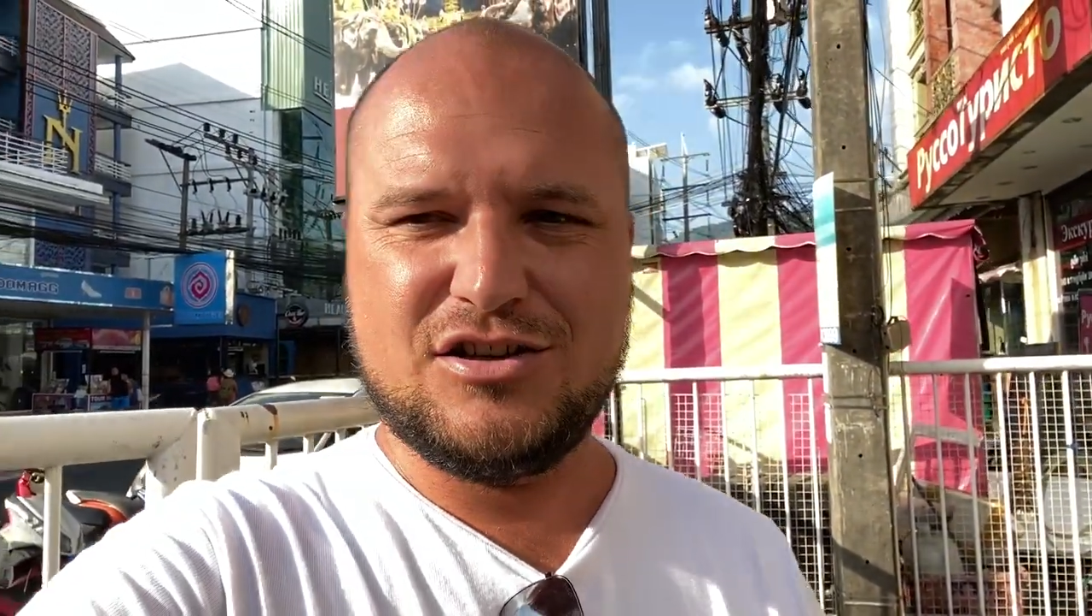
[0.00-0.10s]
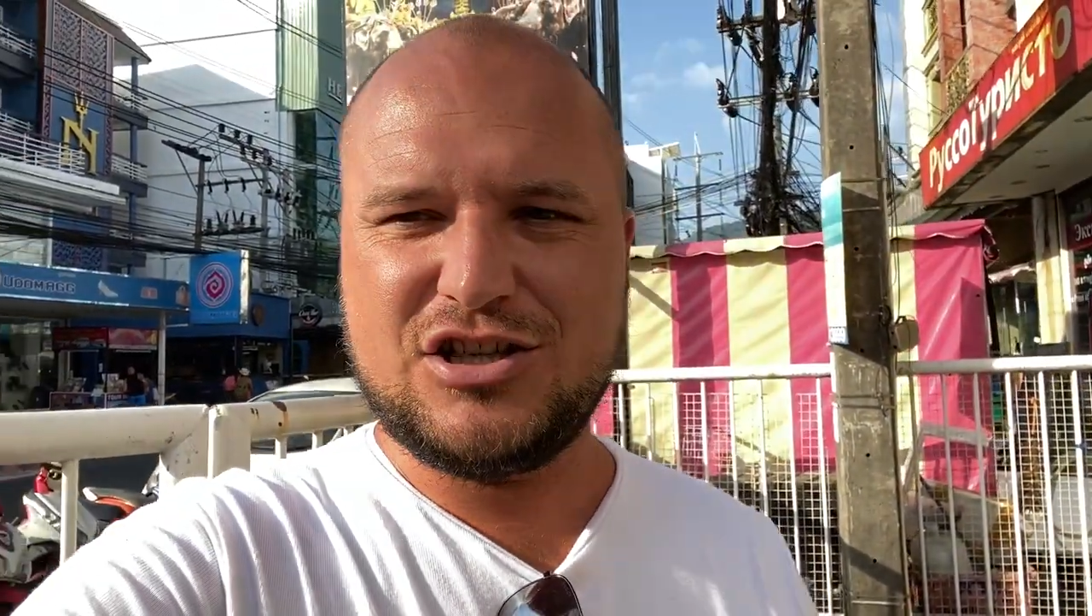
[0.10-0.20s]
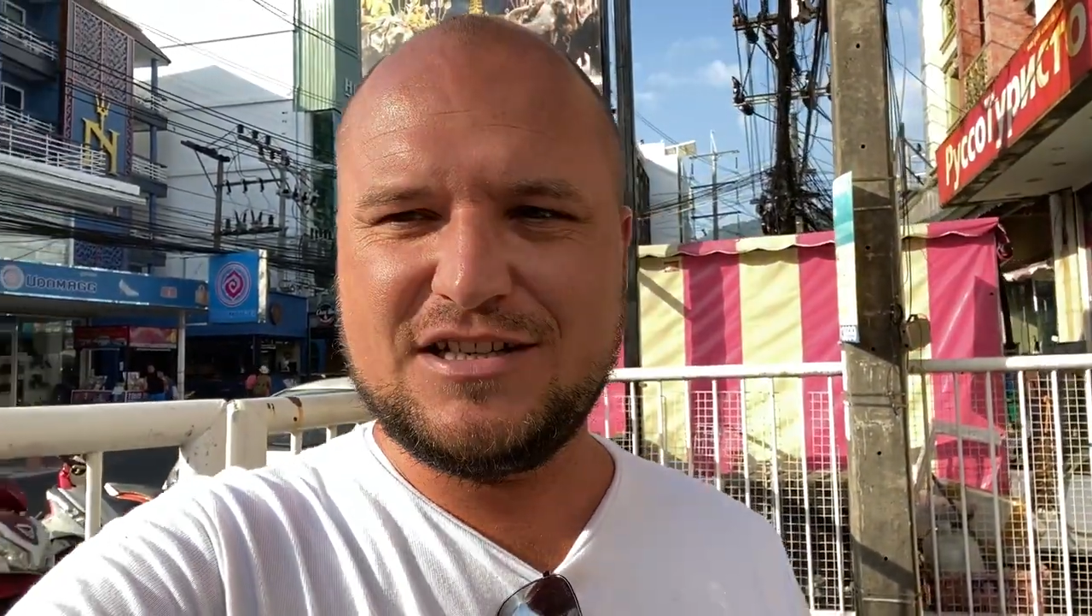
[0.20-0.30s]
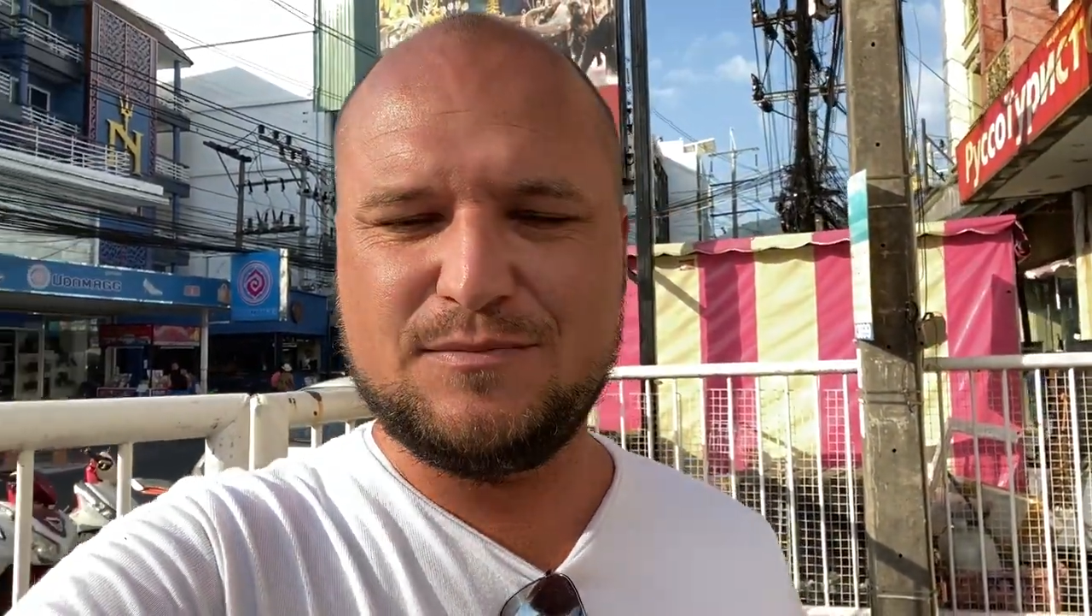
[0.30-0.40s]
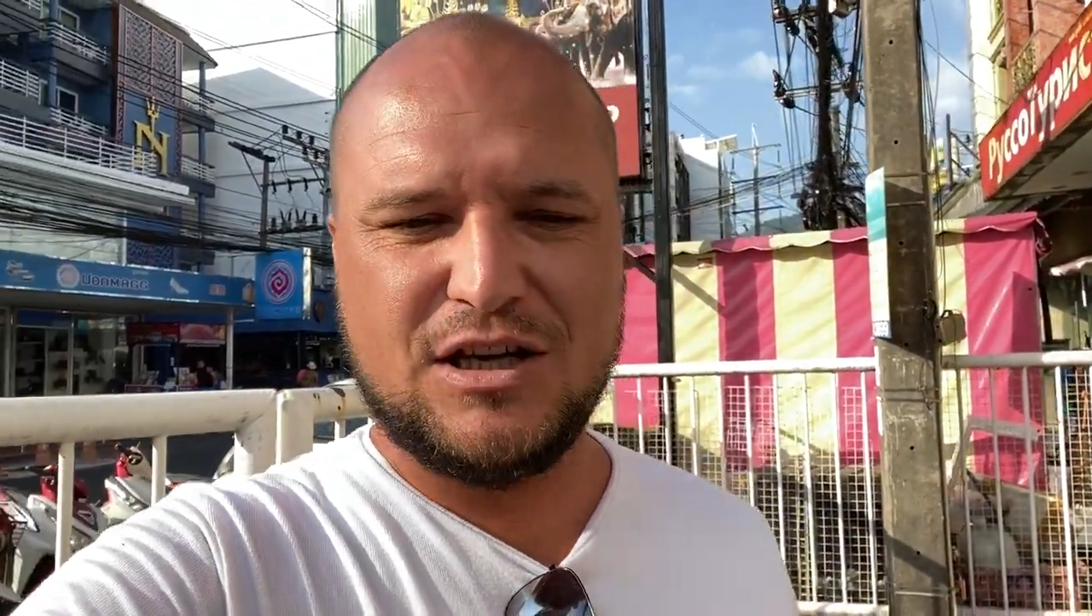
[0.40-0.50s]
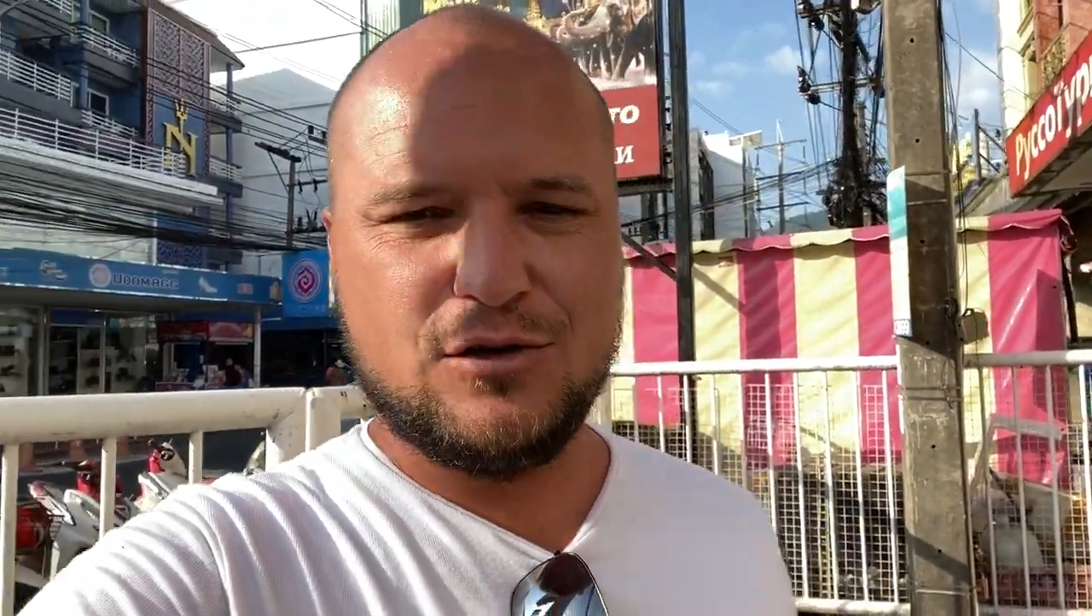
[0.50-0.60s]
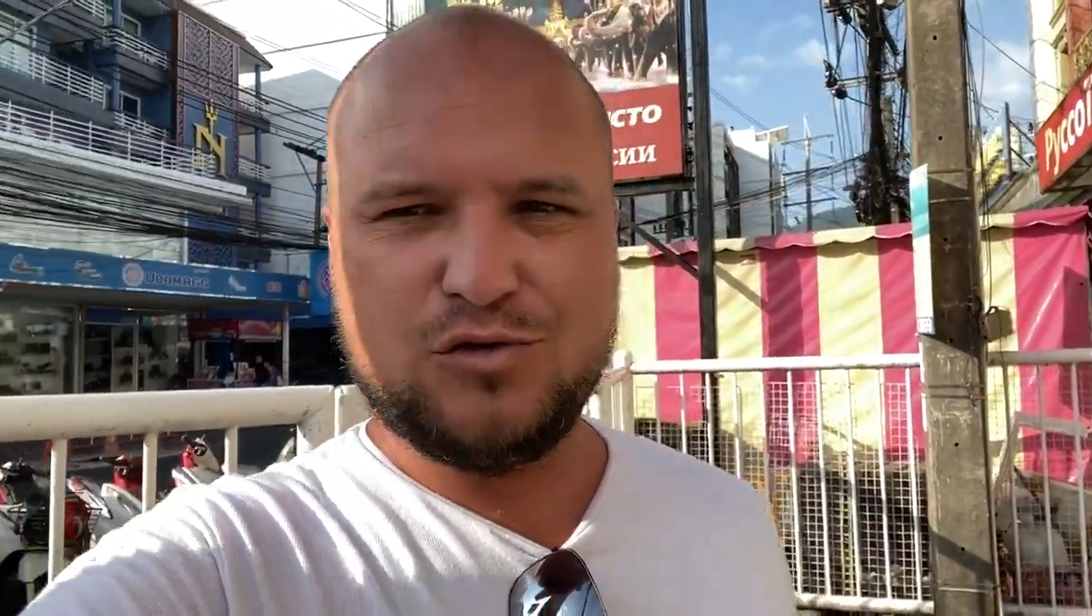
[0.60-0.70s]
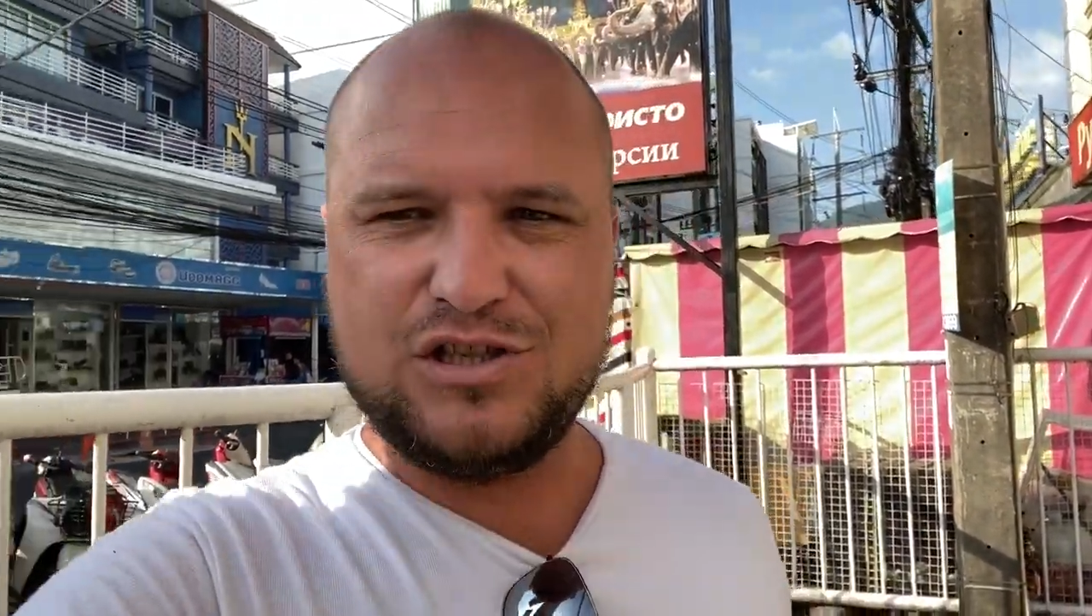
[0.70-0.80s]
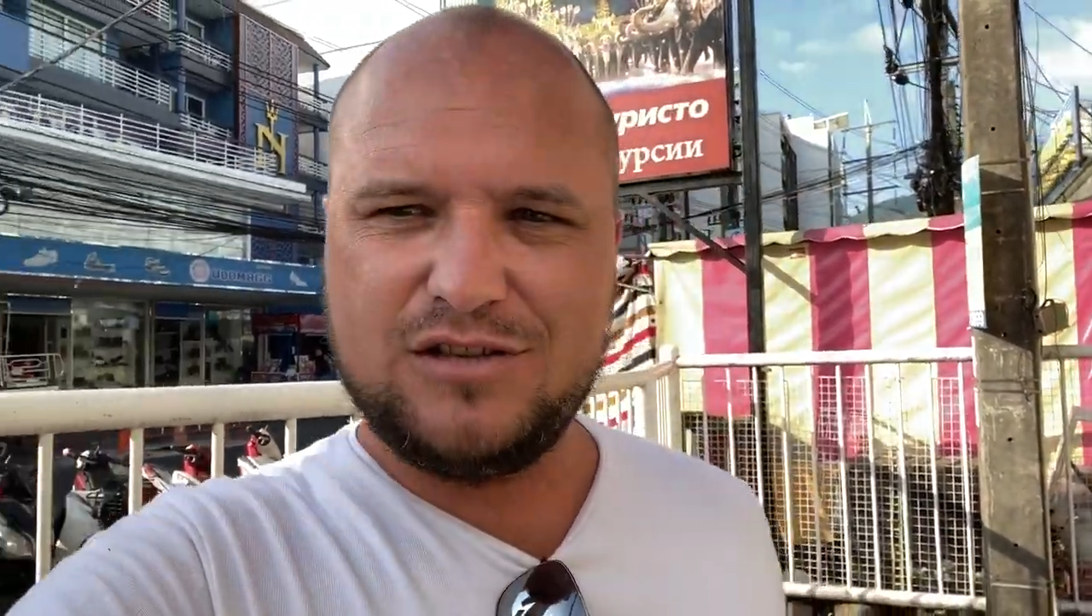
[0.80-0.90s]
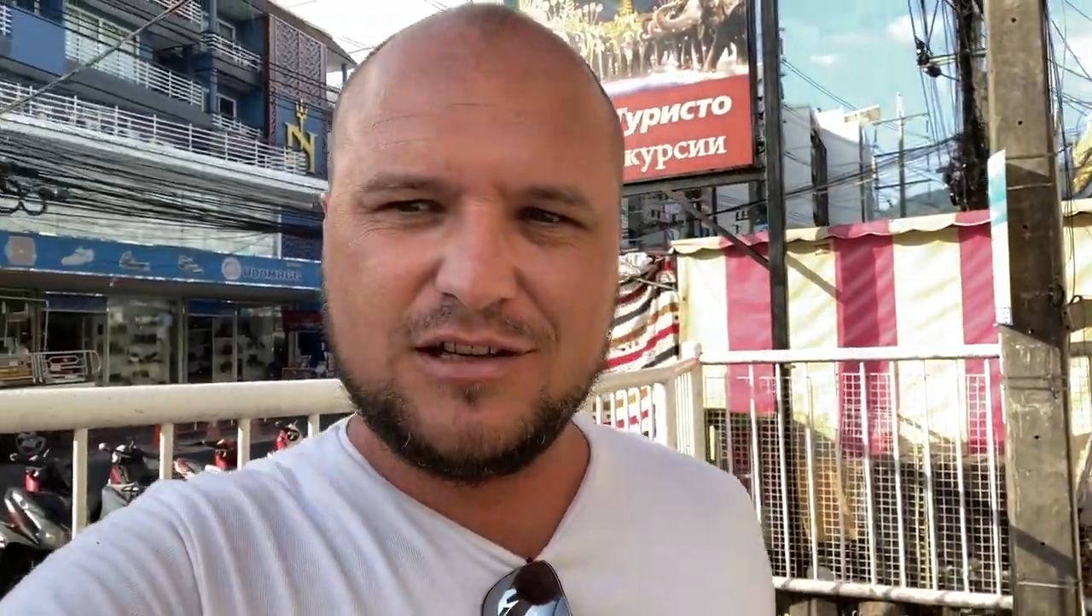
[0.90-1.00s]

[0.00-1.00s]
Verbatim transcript: że jest mniej ludzi.